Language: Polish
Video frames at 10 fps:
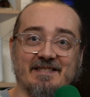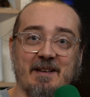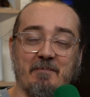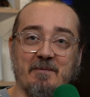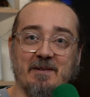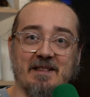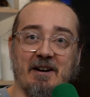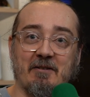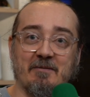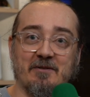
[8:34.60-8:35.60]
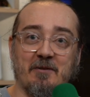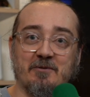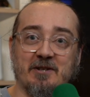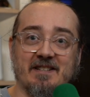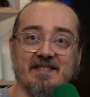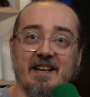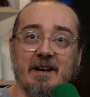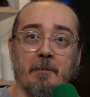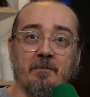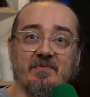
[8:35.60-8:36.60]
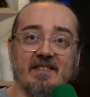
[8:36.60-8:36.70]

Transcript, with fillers: zapamiętałem dobrze, jest m,